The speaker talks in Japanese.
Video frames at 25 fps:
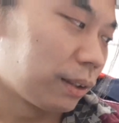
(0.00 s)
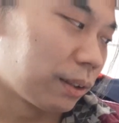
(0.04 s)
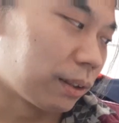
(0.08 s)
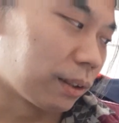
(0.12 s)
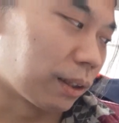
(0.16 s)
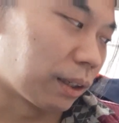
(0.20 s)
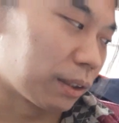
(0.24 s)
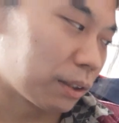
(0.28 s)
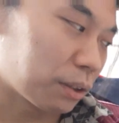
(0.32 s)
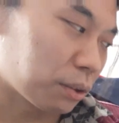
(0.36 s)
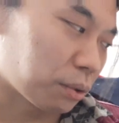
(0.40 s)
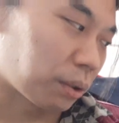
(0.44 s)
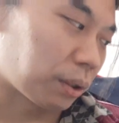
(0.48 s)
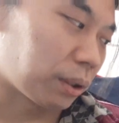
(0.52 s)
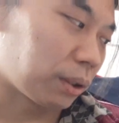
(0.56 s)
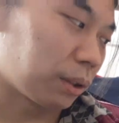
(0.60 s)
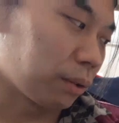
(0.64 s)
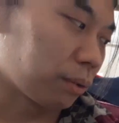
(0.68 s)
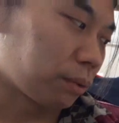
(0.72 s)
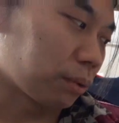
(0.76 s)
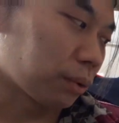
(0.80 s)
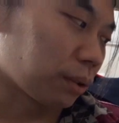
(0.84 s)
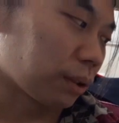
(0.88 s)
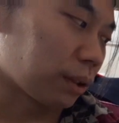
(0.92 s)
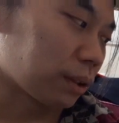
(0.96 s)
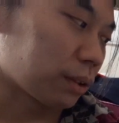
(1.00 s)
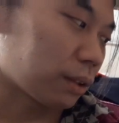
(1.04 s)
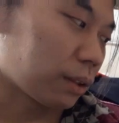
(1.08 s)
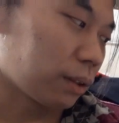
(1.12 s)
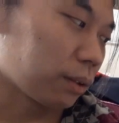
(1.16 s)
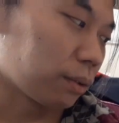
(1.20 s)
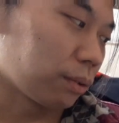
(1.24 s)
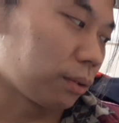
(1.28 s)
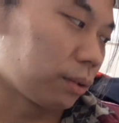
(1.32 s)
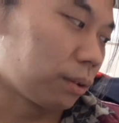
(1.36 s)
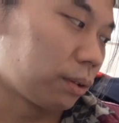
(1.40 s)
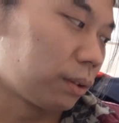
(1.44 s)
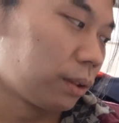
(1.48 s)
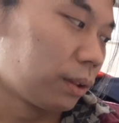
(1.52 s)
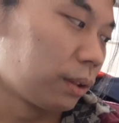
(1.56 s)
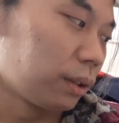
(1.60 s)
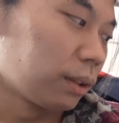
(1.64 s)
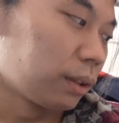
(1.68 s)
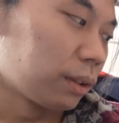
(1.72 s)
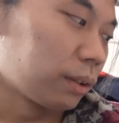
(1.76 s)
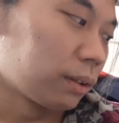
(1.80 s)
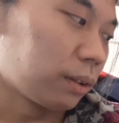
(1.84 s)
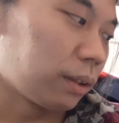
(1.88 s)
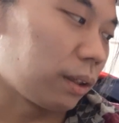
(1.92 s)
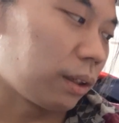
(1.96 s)
何それっていうことなんですけど、
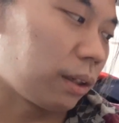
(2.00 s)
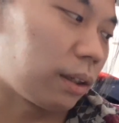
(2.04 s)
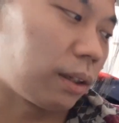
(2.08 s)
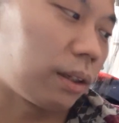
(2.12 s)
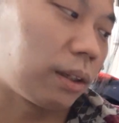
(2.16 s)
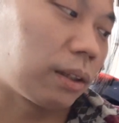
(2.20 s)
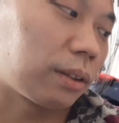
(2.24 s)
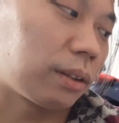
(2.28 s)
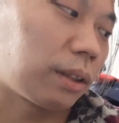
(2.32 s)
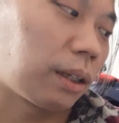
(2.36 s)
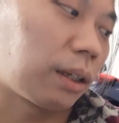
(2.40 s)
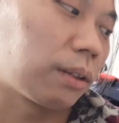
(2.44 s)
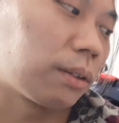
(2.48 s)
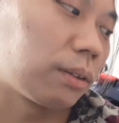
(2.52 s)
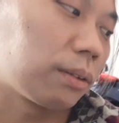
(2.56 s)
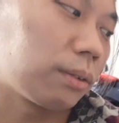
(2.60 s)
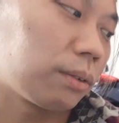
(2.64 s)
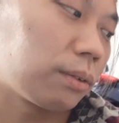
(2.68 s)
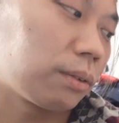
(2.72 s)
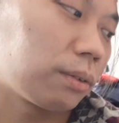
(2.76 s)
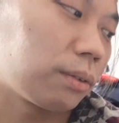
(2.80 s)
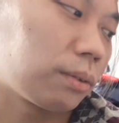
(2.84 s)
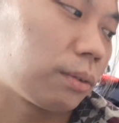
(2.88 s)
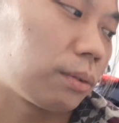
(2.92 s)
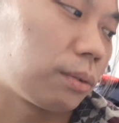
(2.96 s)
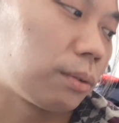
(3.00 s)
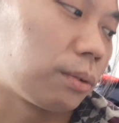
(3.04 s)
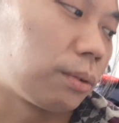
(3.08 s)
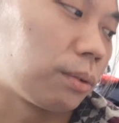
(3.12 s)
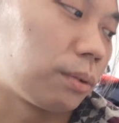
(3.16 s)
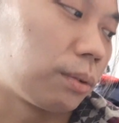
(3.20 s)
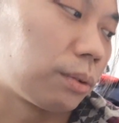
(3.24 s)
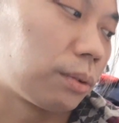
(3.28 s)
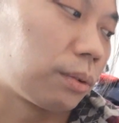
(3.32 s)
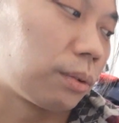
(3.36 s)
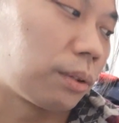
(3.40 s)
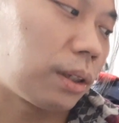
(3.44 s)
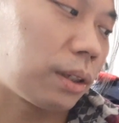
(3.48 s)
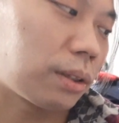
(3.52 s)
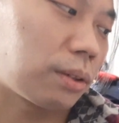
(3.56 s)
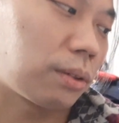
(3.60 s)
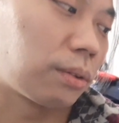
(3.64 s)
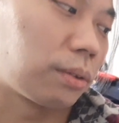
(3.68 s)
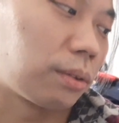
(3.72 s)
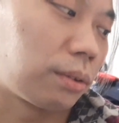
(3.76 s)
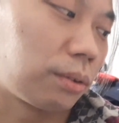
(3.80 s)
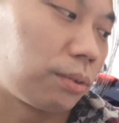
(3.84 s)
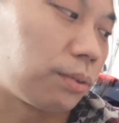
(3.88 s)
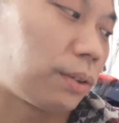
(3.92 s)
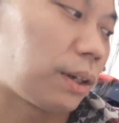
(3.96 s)
で、担当のね、そ
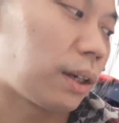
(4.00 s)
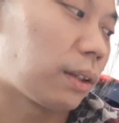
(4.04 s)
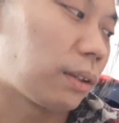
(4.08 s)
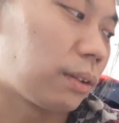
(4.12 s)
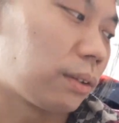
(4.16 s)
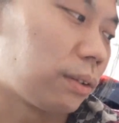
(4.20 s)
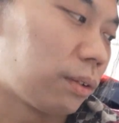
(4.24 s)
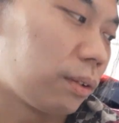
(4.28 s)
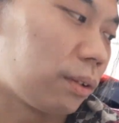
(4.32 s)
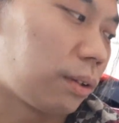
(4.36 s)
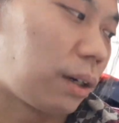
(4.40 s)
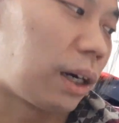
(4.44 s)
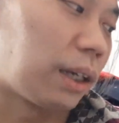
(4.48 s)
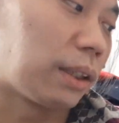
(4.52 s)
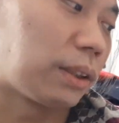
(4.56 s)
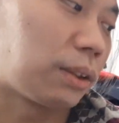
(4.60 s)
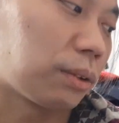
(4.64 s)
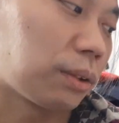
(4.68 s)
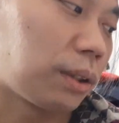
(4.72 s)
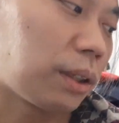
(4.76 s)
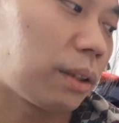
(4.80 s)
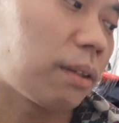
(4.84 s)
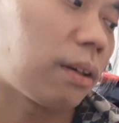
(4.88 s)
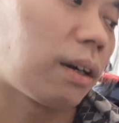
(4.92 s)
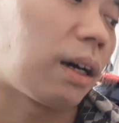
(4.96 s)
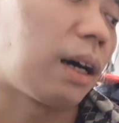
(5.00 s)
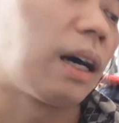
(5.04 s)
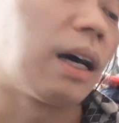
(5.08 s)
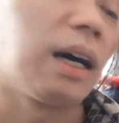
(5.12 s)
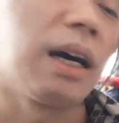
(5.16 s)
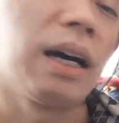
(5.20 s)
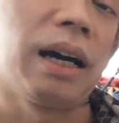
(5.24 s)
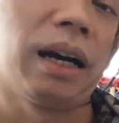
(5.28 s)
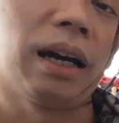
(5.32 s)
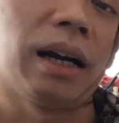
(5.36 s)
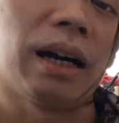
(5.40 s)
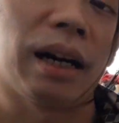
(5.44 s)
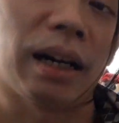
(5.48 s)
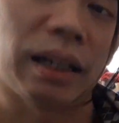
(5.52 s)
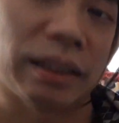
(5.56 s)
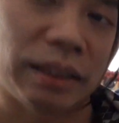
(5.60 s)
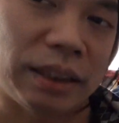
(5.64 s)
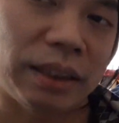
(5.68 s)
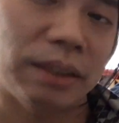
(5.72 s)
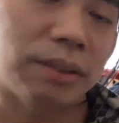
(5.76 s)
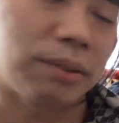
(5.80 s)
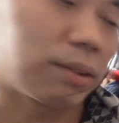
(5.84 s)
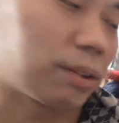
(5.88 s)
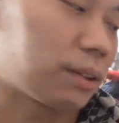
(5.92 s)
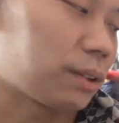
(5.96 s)
のファンの愛称っていうのは、
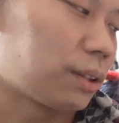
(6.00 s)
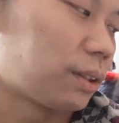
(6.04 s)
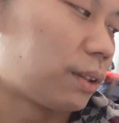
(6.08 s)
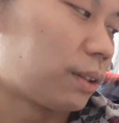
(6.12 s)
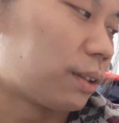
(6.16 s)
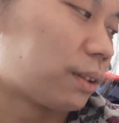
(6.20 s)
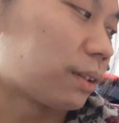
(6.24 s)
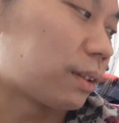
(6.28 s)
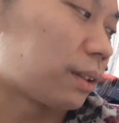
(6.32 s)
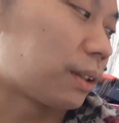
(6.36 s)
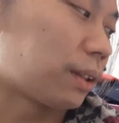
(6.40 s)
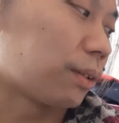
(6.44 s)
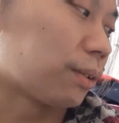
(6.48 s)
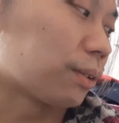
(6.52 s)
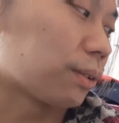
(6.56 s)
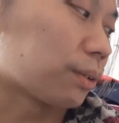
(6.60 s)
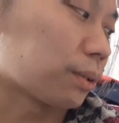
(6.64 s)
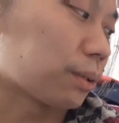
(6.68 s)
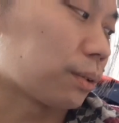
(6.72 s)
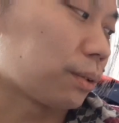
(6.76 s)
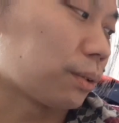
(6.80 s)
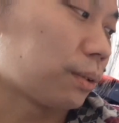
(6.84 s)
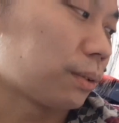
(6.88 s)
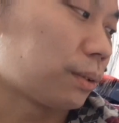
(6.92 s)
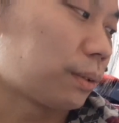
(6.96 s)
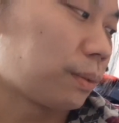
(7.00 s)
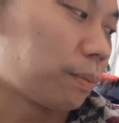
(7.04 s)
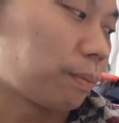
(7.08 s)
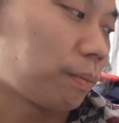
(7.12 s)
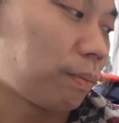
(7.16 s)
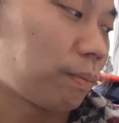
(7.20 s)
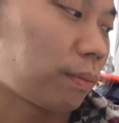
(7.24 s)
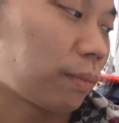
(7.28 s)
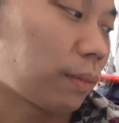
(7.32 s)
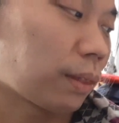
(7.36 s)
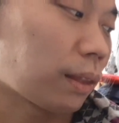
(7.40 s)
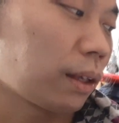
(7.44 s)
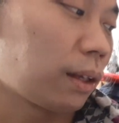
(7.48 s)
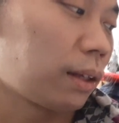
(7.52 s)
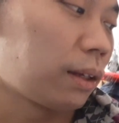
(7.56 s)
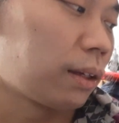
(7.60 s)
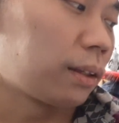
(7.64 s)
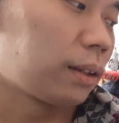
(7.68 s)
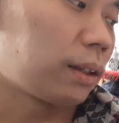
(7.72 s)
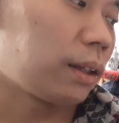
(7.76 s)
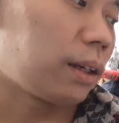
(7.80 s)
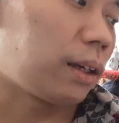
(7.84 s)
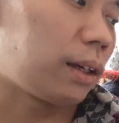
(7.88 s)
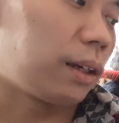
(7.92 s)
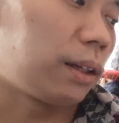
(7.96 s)
ハシックスっていうこと。
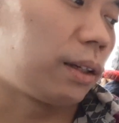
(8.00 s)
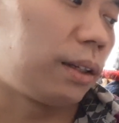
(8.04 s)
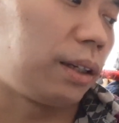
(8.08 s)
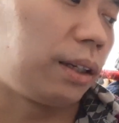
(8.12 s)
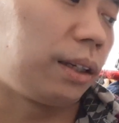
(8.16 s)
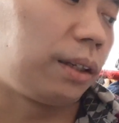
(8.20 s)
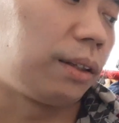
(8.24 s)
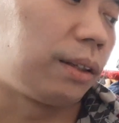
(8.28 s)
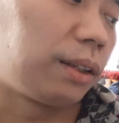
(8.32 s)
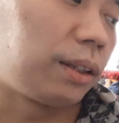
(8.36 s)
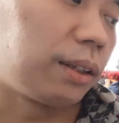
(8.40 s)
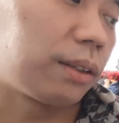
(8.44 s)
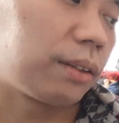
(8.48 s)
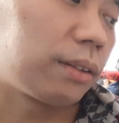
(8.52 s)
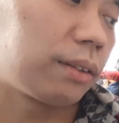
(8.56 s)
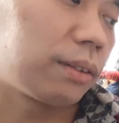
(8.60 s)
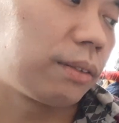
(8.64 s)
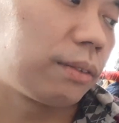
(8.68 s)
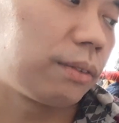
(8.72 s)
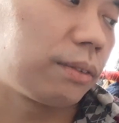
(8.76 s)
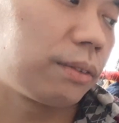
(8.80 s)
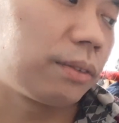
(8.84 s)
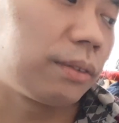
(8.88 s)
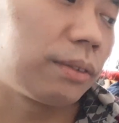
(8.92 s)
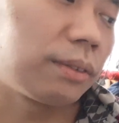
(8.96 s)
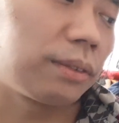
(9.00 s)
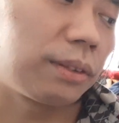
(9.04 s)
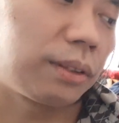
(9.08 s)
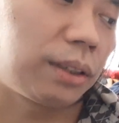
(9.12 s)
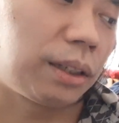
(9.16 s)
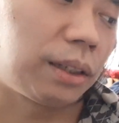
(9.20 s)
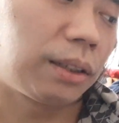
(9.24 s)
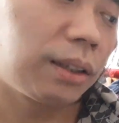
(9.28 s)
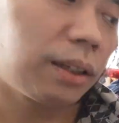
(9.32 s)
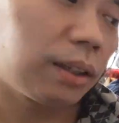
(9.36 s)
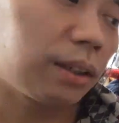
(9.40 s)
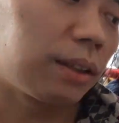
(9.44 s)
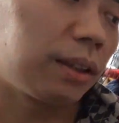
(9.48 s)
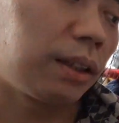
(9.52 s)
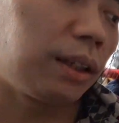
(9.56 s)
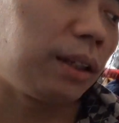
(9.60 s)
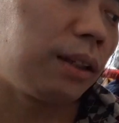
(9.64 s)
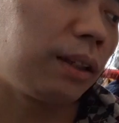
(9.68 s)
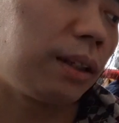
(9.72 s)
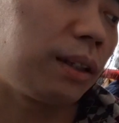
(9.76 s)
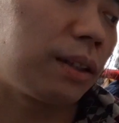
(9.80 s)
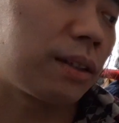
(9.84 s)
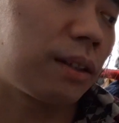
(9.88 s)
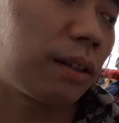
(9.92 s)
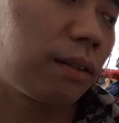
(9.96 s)
で、リンリンさんね。
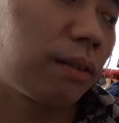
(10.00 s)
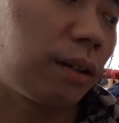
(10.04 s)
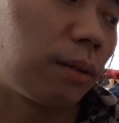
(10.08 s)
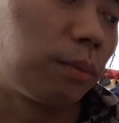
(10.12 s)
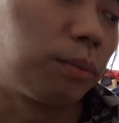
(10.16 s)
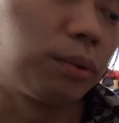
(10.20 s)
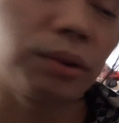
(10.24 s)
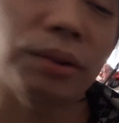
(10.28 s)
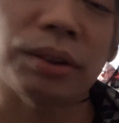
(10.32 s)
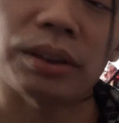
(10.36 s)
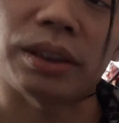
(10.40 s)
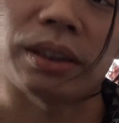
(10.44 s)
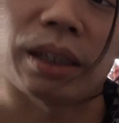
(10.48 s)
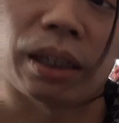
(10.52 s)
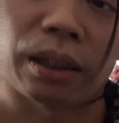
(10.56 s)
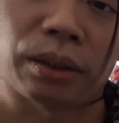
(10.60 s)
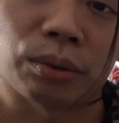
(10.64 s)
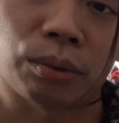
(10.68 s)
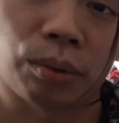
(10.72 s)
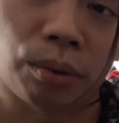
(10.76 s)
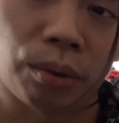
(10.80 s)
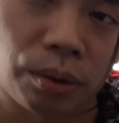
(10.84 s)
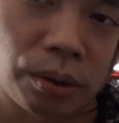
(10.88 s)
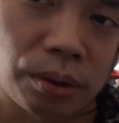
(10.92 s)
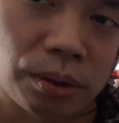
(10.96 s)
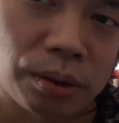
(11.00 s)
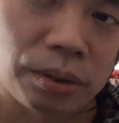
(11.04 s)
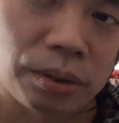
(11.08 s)
リンリンさんは無口担当。